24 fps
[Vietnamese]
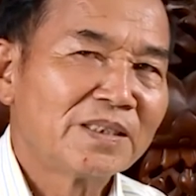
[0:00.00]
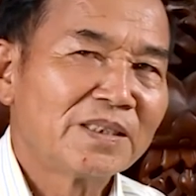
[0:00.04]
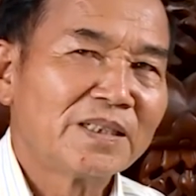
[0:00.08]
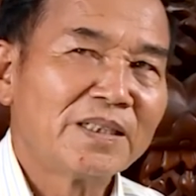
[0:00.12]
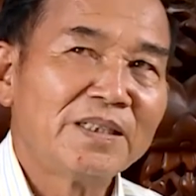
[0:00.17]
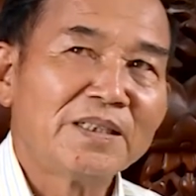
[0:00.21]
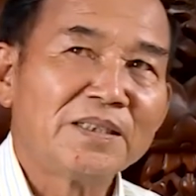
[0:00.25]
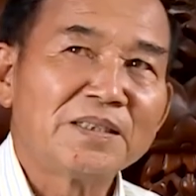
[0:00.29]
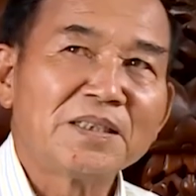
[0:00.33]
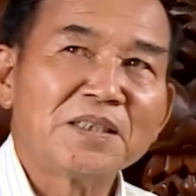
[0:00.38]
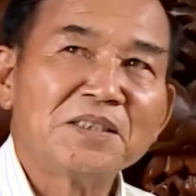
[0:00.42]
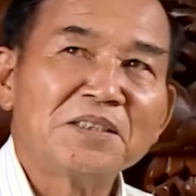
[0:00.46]

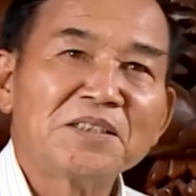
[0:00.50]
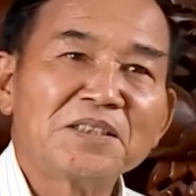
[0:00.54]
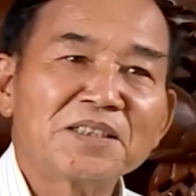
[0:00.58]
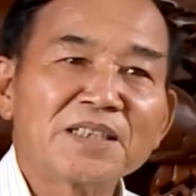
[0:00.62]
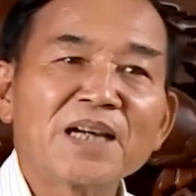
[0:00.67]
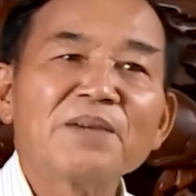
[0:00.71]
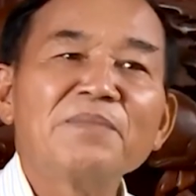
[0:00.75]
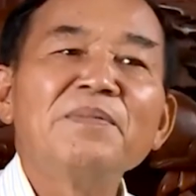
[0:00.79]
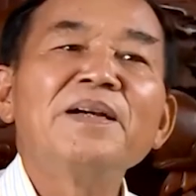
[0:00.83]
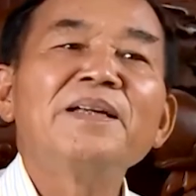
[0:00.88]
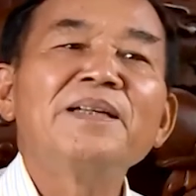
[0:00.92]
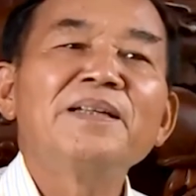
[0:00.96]
thị trấn
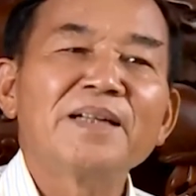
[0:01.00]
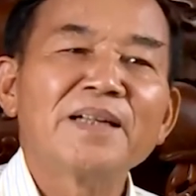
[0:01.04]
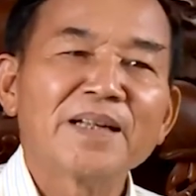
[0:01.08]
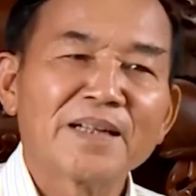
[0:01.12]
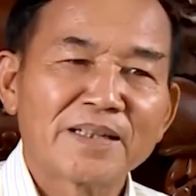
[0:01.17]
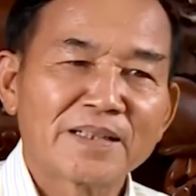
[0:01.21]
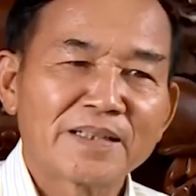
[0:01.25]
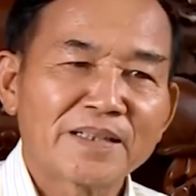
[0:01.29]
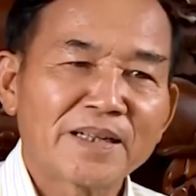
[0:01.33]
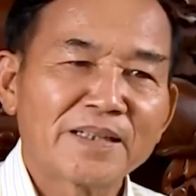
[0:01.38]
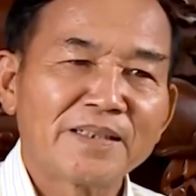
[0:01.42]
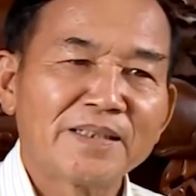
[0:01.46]
gia bình như
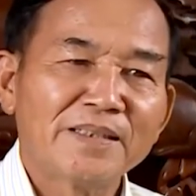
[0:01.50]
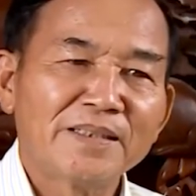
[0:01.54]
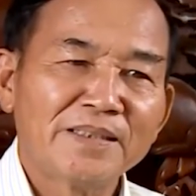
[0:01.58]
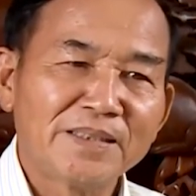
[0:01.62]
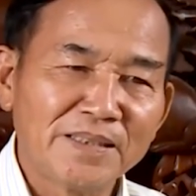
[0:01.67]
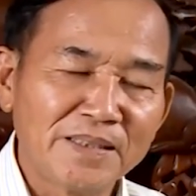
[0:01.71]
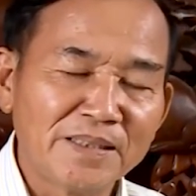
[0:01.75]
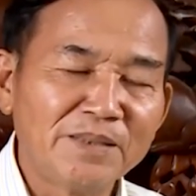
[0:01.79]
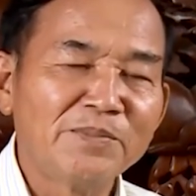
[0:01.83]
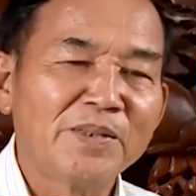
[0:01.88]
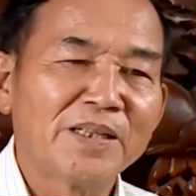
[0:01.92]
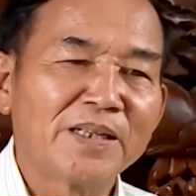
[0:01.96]
này cách đây
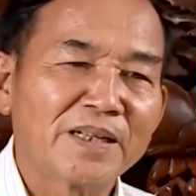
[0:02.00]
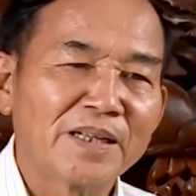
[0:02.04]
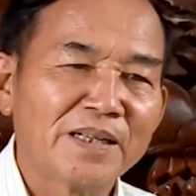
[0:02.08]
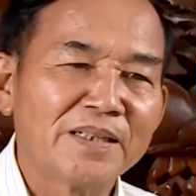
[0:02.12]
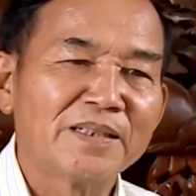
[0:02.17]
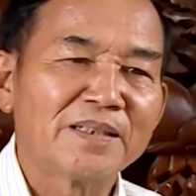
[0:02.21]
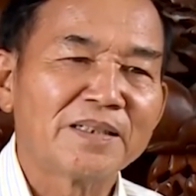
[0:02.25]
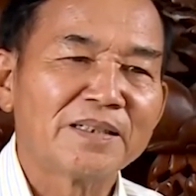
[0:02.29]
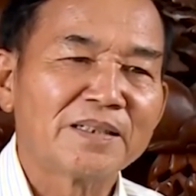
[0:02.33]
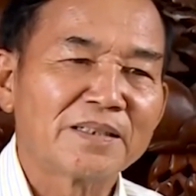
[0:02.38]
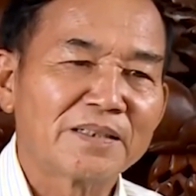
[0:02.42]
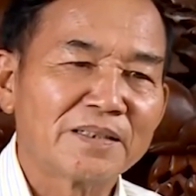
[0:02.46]
chín mười cây
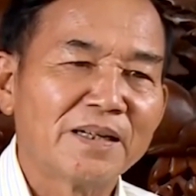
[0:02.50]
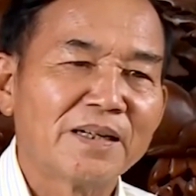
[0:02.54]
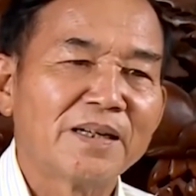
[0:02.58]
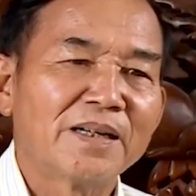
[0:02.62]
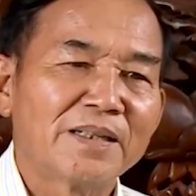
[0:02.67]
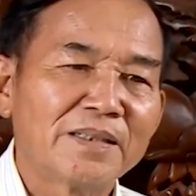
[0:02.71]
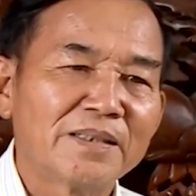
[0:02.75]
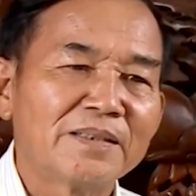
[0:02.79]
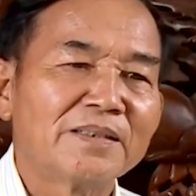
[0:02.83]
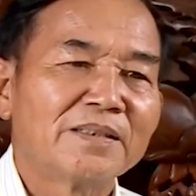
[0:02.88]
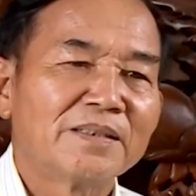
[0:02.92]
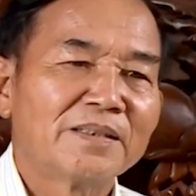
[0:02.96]
này
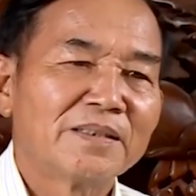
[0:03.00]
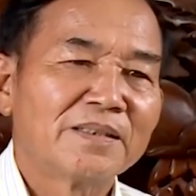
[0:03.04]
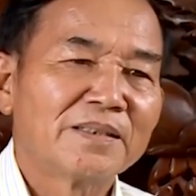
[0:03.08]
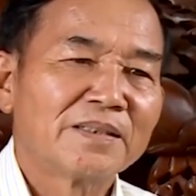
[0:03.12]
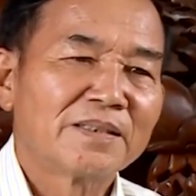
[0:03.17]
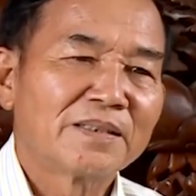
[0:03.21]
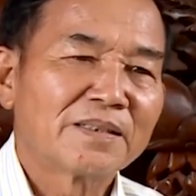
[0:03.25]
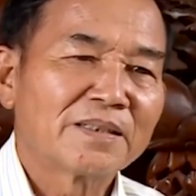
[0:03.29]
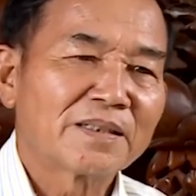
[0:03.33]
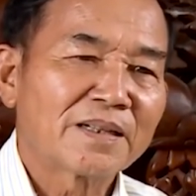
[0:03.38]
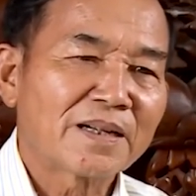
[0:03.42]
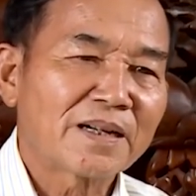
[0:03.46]
đấy
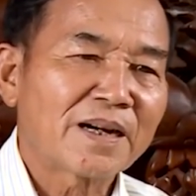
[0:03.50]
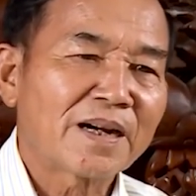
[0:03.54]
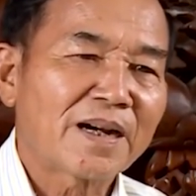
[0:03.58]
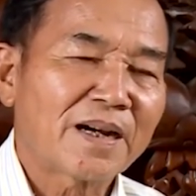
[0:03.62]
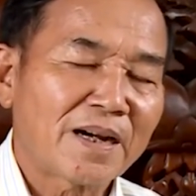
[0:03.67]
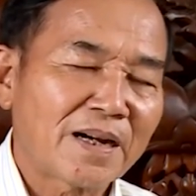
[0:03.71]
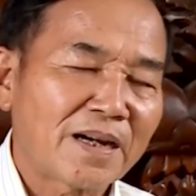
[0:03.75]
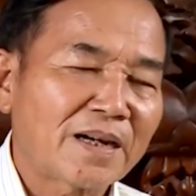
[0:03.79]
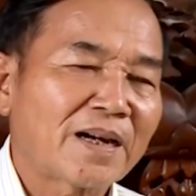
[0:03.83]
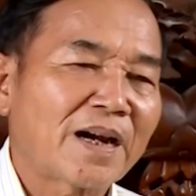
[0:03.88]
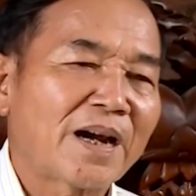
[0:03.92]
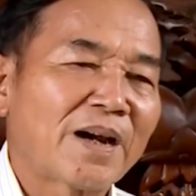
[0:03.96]

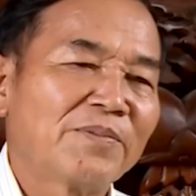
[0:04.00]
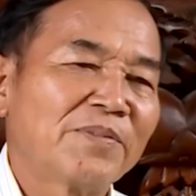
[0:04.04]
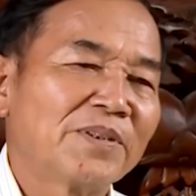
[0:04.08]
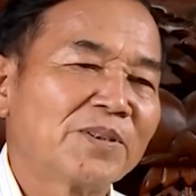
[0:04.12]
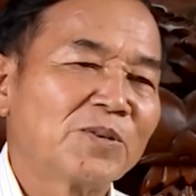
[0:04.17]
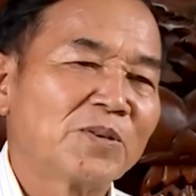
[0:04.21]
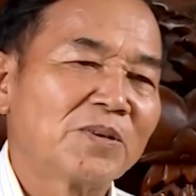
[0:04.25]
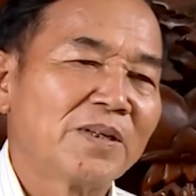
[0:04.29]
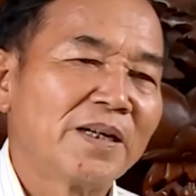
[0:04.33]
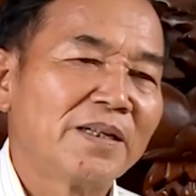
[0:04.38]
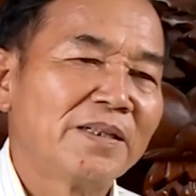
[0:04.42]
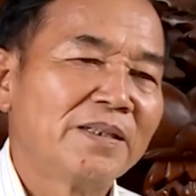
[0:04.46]
à, khám ở
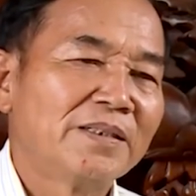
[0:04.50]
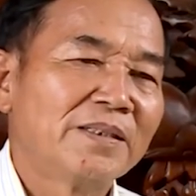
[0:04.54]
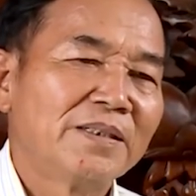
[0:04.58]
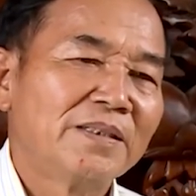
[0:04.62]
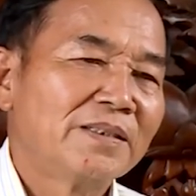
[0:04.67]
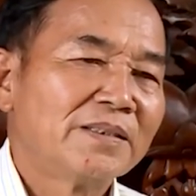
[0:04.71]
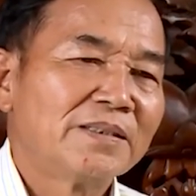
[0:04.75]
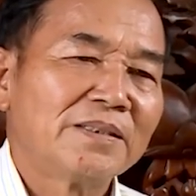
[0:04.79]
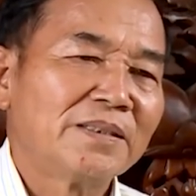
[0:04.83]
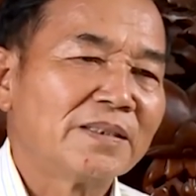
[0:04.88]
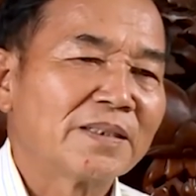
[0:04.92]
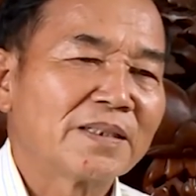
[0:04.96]
chỗ đấy
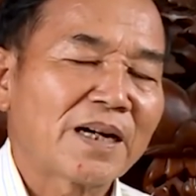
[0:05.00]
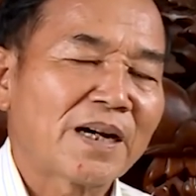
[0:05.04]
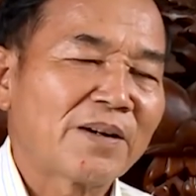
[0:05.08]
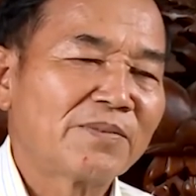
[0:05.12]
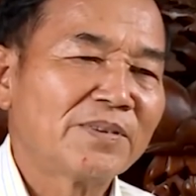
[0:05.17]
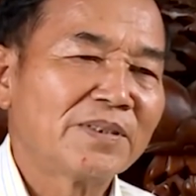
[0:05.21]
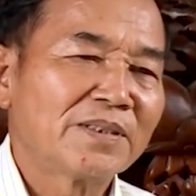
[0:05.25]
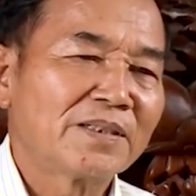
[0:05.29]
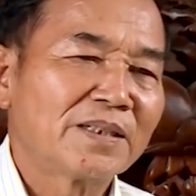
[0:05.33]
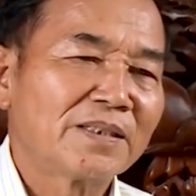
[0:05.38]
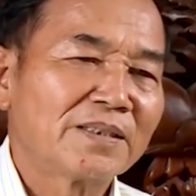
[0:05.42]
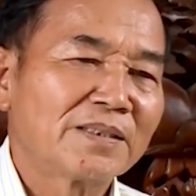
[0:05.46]
chỉ
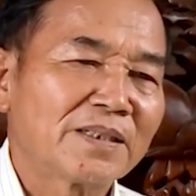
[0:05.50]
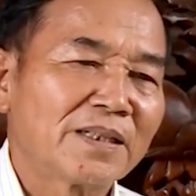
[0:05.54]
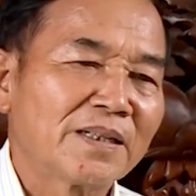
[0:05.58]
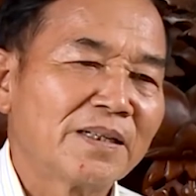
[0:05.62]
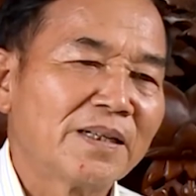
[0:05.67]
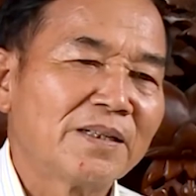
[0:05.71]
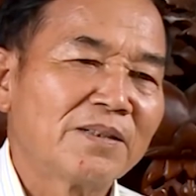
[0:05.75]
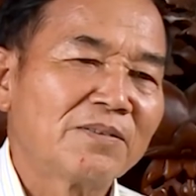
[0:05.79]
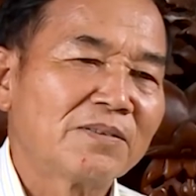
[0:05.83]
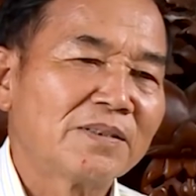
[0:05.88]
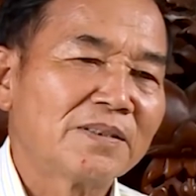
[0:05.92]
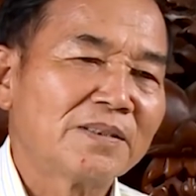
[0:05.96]
khám những cơ sở
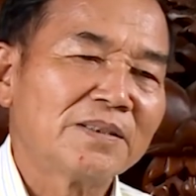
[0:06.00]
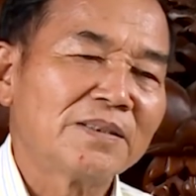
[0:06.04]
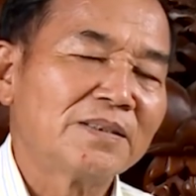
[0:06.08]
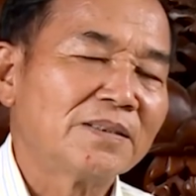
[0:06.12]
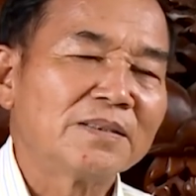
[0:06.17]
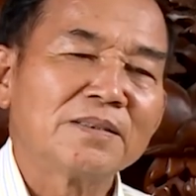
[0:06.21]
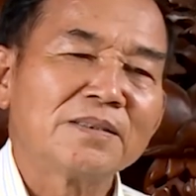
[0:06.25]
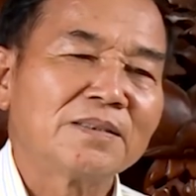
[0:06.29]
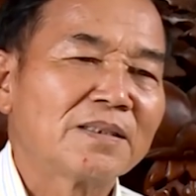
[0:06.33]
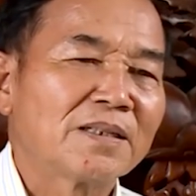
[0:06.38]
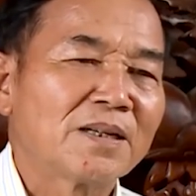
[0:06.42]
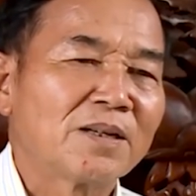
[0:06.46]
đấy thôi chứ
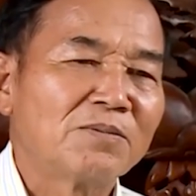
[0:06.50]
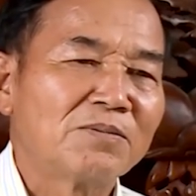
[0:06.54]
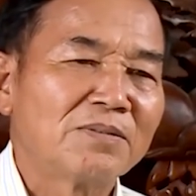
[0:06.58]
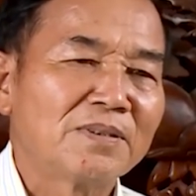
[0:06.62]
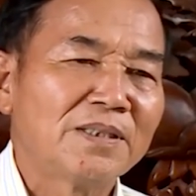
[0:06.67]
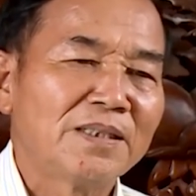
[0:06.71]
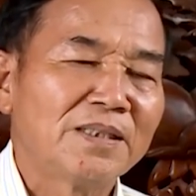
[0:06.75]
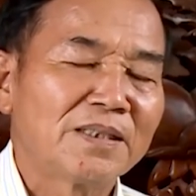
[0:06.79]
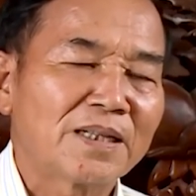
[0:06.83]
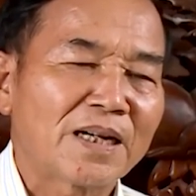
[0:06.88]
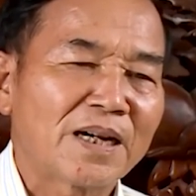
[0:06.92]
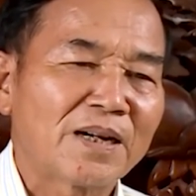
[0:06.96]
không
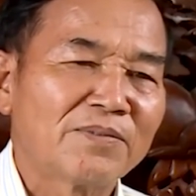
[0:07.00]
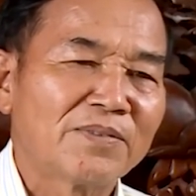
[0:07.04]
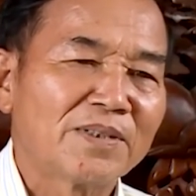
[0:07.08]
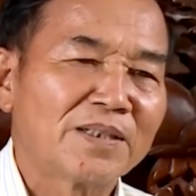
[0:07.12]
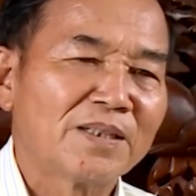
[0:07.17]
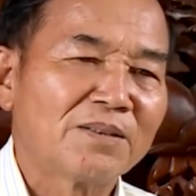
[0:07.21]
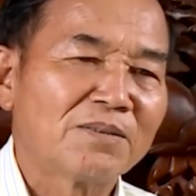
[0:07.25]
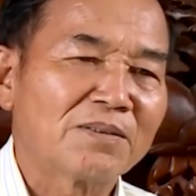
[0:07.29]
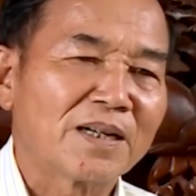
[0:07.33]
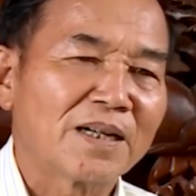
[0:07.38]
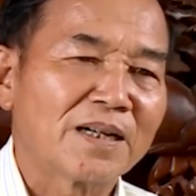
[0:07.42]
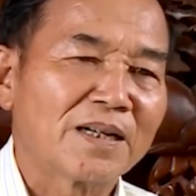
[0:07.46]
đi khám ở
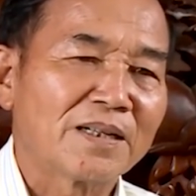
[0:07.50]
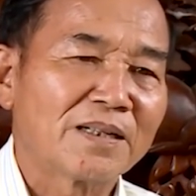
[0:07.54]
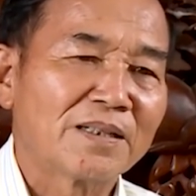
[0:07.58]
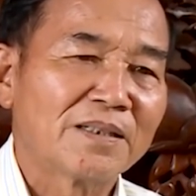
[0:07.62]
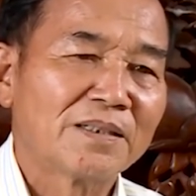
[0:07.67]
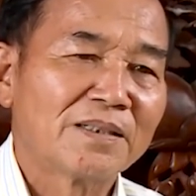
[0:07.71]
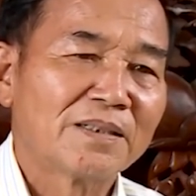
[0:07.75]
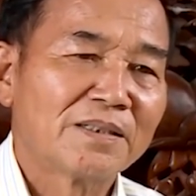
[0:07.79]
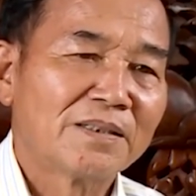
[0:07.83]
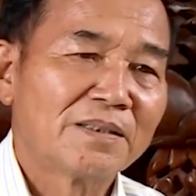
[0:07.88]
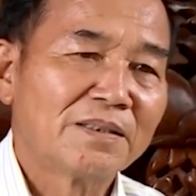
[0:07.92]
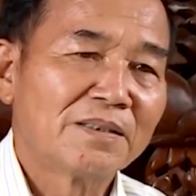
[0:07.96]
đâu cả
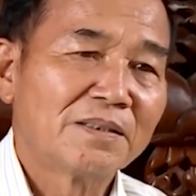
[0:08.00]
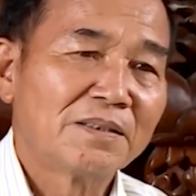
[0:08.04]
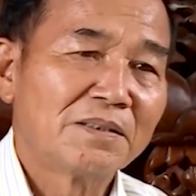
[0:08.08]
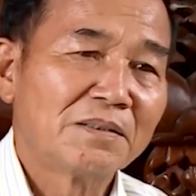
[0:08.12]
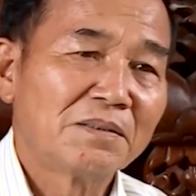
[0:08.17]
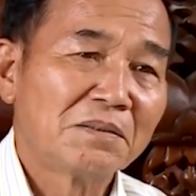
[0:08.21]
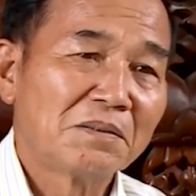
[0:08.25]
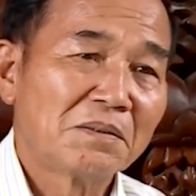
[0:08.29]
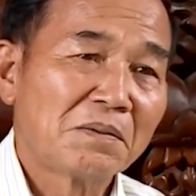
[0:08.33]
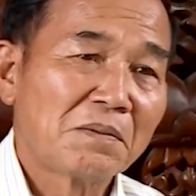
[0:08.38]
ở đấy họ